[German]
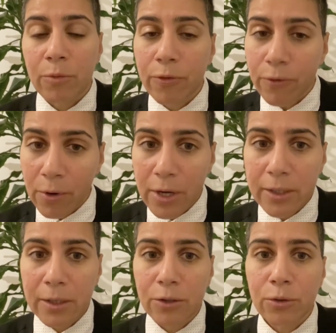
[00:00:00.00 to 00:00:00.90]
Bevor
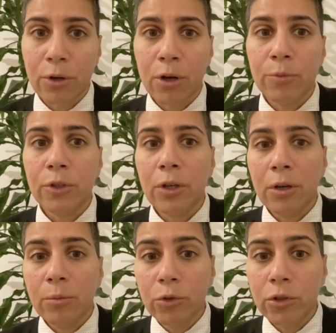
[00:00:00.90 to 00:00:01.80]
es dazu kommt,
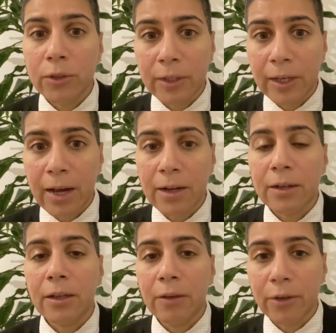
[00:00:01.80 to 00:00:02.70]
müssen die
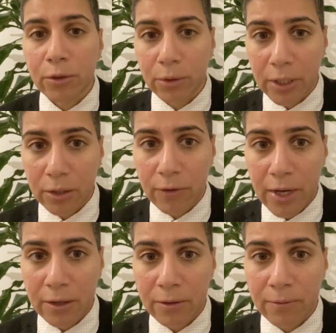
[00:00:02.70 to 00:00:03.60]
Lager evakuiert
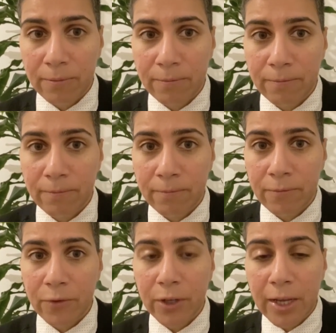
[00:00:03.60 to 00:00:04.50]
werden.
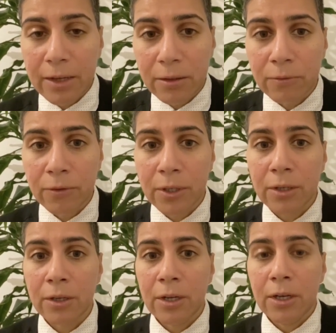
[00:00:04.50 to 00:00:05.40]
Vergessen
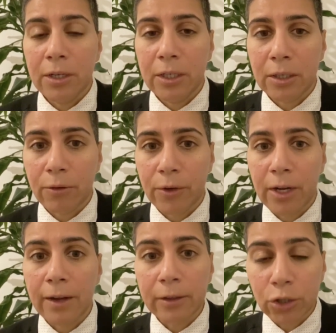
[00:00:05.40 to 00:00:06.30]
wir nicht
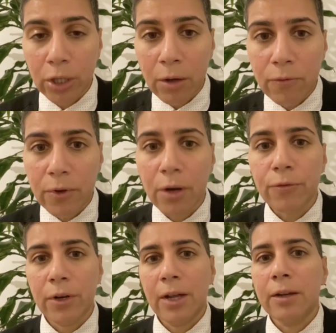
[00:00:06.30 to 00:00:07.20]
aufeinander, schauen wir
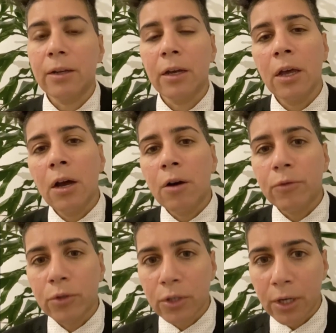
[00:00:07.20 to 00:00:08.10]
aufeinander, auf
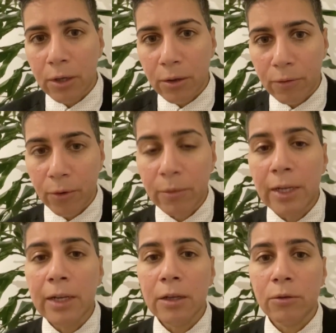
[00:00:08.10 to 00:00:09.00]
unsere
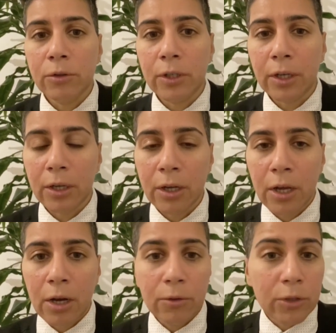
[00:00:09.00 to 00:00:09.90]
Familien, unsere,
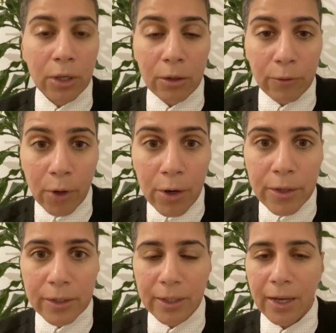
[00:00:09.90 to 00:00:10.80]
unsere
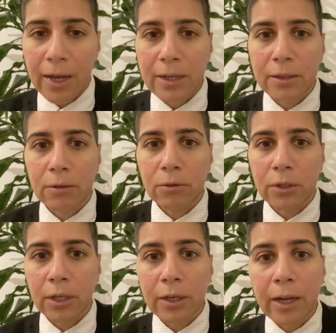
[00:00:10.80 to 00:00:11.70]
Freundeskreise, unsere